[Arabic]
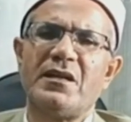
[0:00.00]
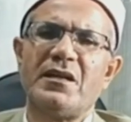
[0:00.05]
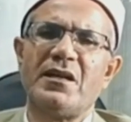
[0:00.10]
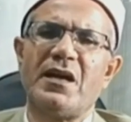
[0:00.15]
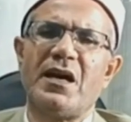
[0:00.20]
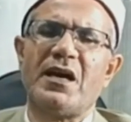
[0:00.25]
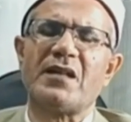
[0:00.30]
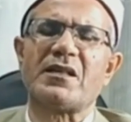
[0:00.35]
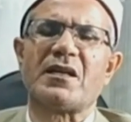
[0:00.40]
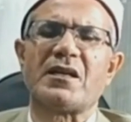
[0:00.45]

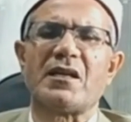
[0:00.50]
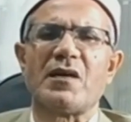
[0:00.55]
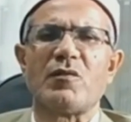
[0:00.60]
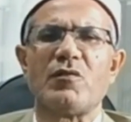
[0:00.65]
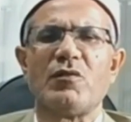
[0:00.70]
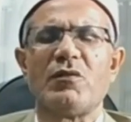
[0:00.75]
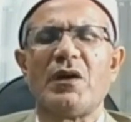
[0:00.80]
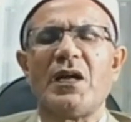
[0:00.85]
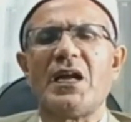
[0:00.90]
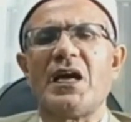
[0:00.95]
لهذا
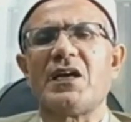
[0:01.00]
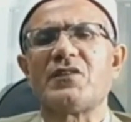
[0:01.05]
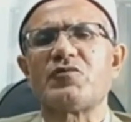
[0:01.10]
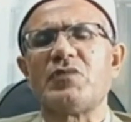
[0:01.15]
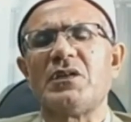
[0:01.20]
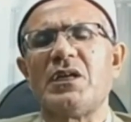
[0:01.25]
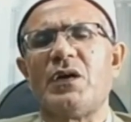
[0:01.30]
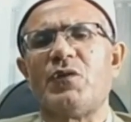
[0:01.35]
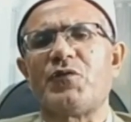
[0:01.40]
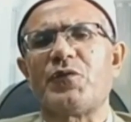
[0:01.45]
الرجل ولا
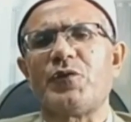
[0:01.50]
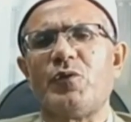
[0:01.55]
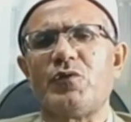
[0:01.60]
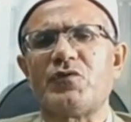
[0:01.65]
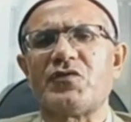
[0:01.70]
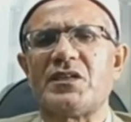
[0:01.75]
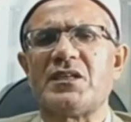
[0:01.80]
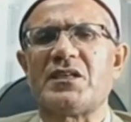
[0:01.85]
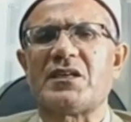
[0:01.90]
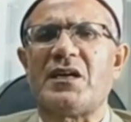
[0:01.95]
أظنه في
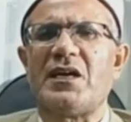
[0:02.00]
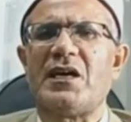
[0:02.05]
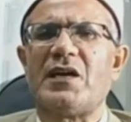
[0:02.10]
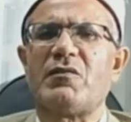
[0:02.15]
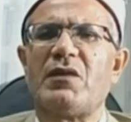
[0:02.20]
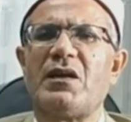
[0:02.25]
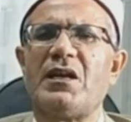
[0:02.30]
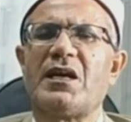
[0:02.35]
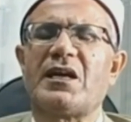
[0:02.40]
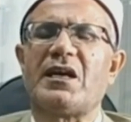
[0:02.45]
عذر
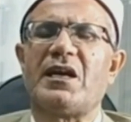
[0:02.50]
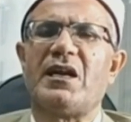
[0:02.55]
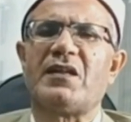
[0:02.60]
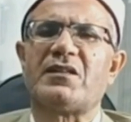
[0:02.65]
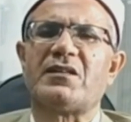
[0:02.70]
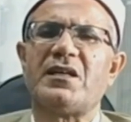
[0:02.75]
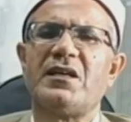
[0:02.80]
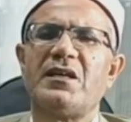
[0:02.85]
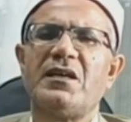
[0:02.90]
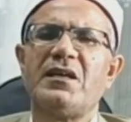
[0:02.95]
قاهر وإلا
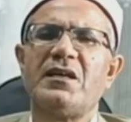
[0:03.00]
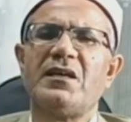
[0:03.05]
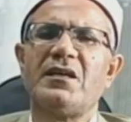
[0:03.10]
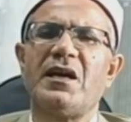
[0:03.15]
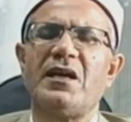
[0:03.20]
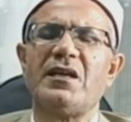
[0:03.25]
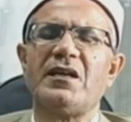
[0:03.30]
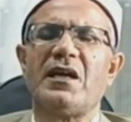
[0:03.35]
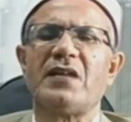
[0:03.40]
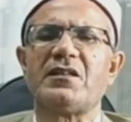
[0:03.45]
كانت
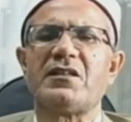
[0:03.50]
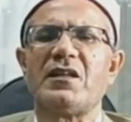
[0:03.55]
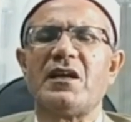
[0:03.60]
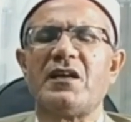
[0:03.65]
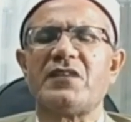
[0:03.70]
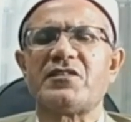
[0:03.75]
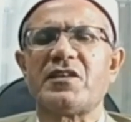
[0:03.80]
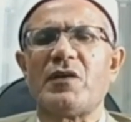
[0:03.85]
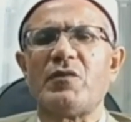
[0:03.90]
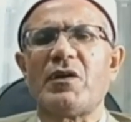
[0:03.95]
يعني
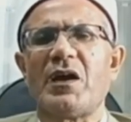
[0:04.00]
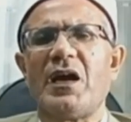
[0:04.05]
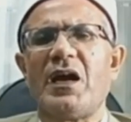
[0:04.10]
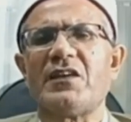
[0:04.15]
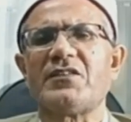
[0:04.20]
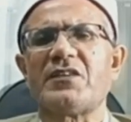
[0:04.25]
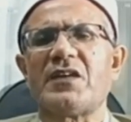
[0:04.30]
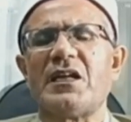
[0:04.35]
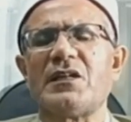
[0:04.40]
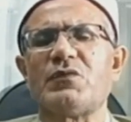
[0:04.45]
الزوجة
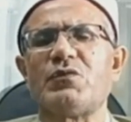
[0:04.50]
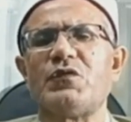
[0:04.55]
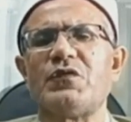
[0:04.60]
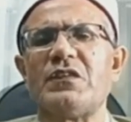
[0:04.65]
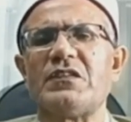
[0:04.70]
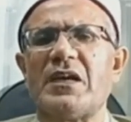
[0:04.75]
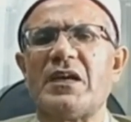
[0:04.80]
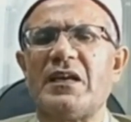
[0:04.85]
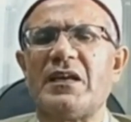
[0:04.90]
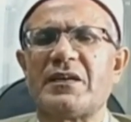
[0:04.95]
عذرته
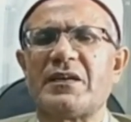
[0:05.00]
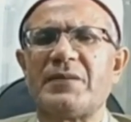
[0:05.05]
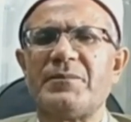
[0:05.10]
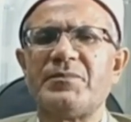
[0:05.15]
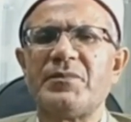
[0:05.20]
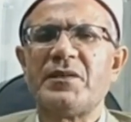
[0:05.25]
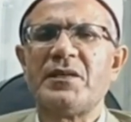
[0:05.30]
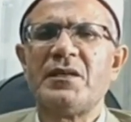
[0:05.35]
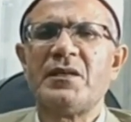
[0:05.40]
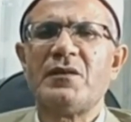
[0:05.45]
في ذلك
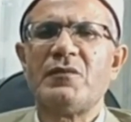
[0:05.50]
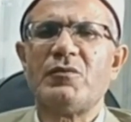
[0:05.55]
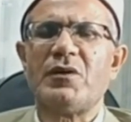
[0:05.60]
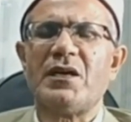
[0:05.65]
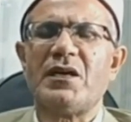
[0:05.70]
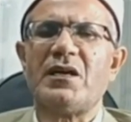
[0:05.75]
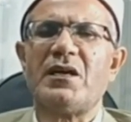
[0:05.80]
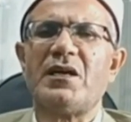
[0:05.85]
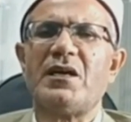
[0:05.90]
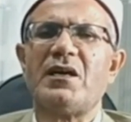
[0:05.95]

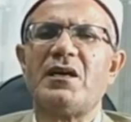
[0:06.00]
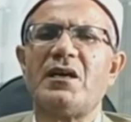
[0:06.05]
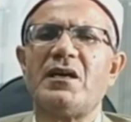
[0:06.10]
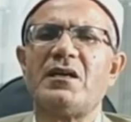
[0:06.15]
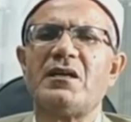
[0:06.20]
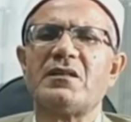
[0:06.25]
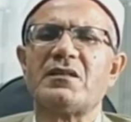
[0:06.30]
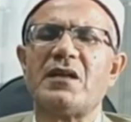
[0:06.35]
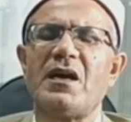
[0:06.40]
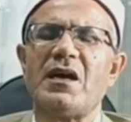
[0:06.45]

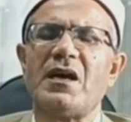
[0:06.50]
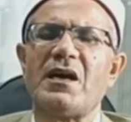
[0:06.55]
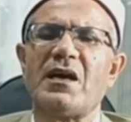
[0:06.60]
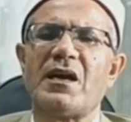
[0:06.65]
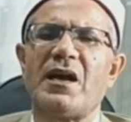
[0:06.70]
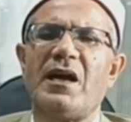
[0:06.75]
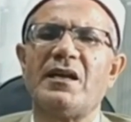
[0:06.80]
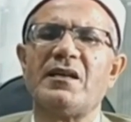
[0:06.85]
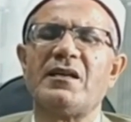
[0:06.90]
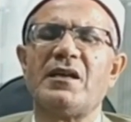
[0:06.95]

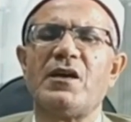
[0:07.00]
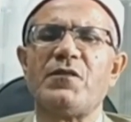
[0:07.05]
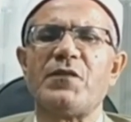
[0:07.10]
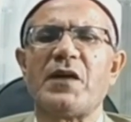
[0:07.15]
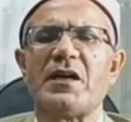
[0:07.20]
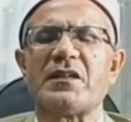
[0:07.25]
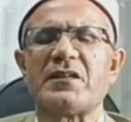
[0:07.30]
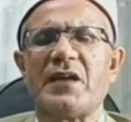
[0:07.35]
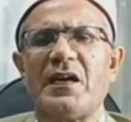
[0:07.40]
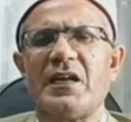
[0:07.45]
وتأخر عن
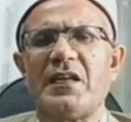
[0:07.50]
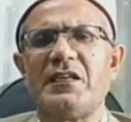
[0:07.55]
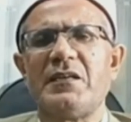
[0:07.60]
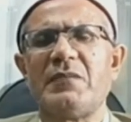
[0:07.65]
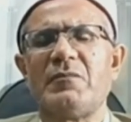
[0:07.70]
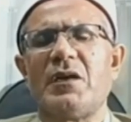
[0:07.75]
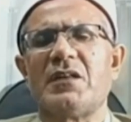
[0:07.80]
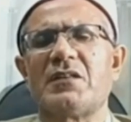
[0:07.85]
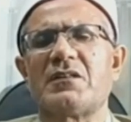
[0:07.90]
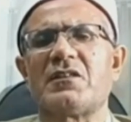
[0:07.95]
النفقة
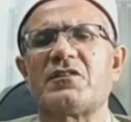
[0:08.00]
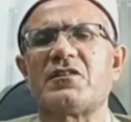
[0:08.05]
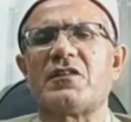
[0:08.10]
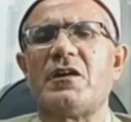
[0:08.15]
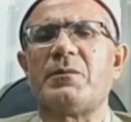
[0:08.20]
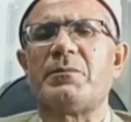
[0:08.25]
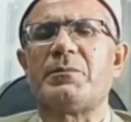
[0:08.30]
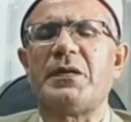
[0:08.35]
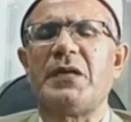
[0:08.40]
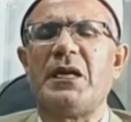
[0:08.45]
عليهم
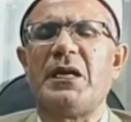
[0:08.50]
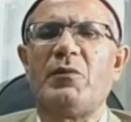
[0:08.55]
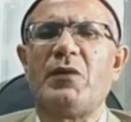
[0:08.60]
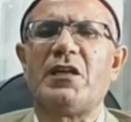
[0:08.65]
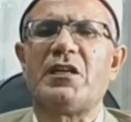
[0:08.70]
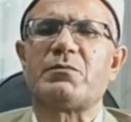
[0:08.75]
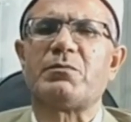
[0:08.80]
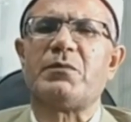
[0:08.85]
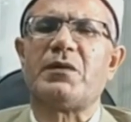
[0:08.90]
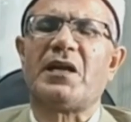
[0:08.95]
والاتصال بهم
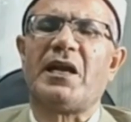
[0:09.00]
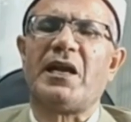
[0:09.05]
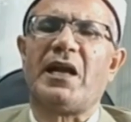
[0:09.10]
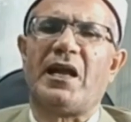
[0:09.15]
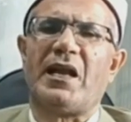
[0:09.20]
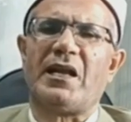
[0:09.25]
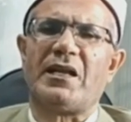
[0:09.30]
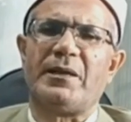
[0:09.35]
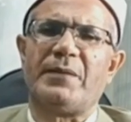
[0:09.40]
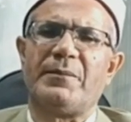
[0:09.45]
والاطمئنان
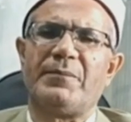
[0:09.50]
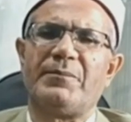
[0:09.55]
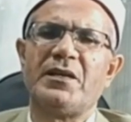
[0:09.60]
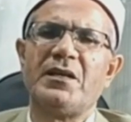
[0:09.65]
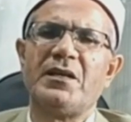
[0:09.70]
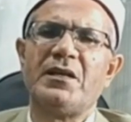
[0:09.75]
عليهم